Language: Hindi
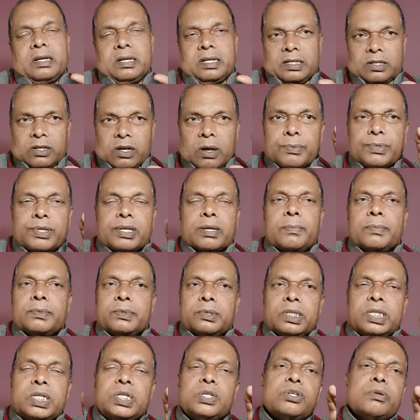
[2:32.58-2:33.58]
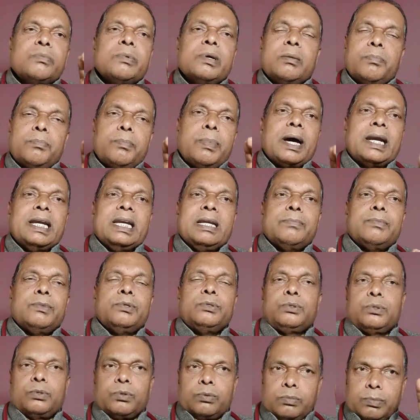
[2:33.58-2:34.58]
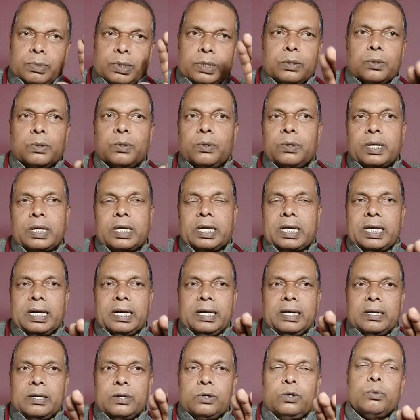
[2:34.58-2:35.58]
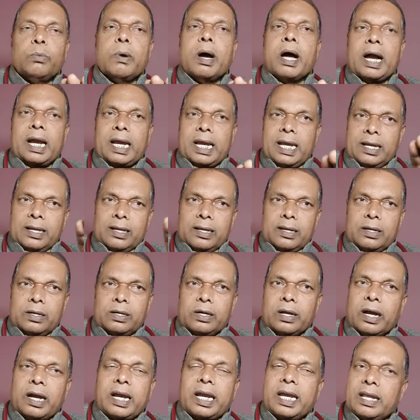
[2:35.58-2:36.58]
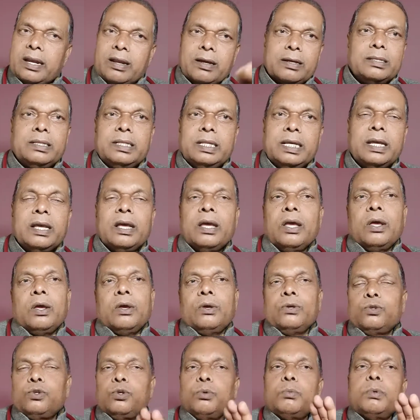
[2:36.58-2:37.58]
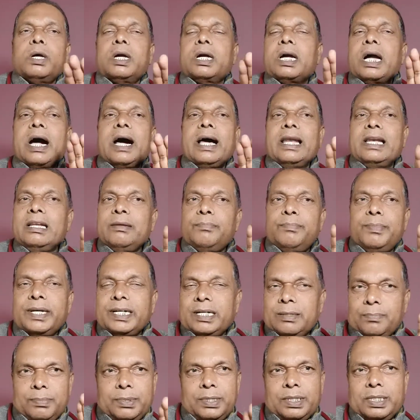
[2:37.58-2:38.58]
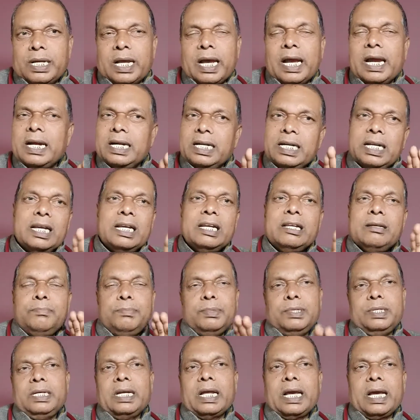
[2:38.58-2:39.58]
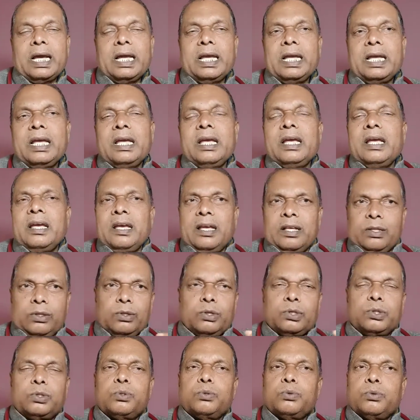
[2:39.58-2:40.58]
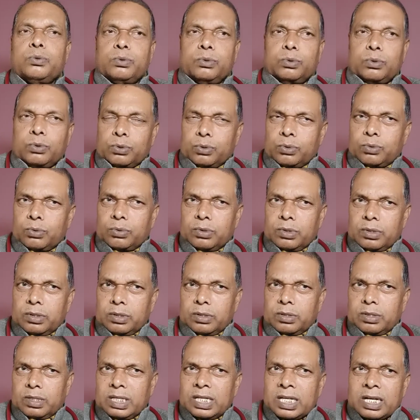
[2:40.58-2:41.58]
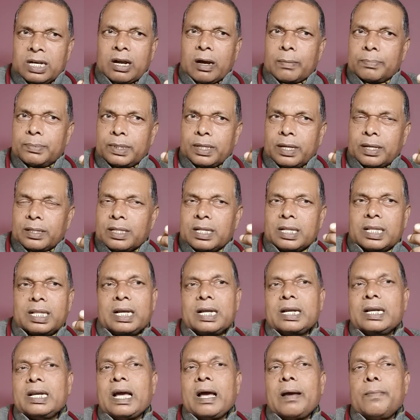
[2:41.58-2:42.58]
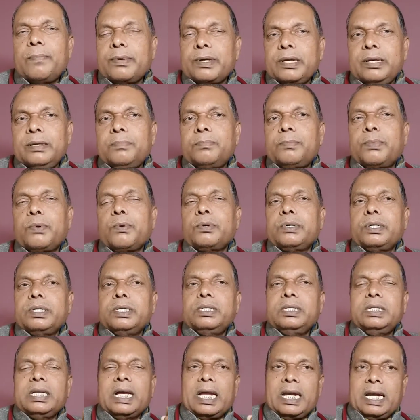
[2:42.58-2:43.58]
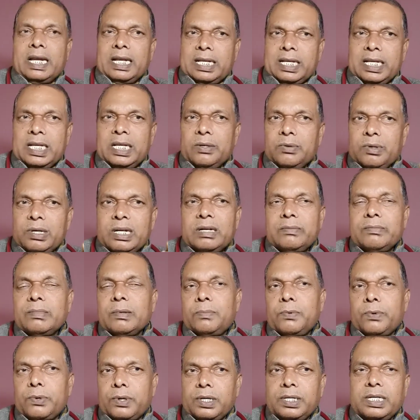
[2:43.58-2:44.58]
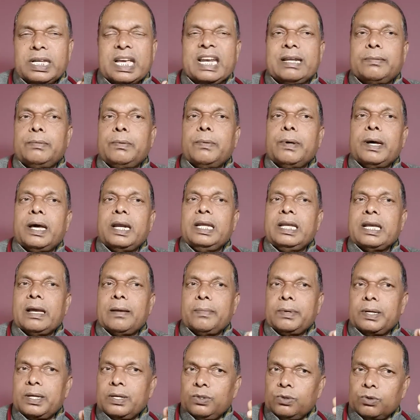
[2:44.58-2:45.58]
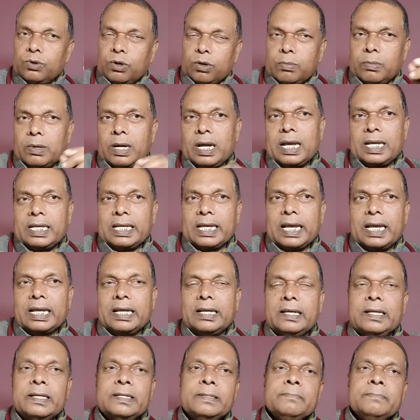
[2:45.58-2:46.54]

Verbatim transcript: कम से कम तीन सौ एम पानी में उसको भिगो करके डुबा के ढक के रख दें सुबह खाली पेट पीना है डेली पीना है दोस्तों दोस्तों एक हफ्ते के अंदर देखना आपकी प्रोटीन जाने की यूरिन में प्रोटीन जाने की बीमारी आपकी नॉर्मल आ जाएगी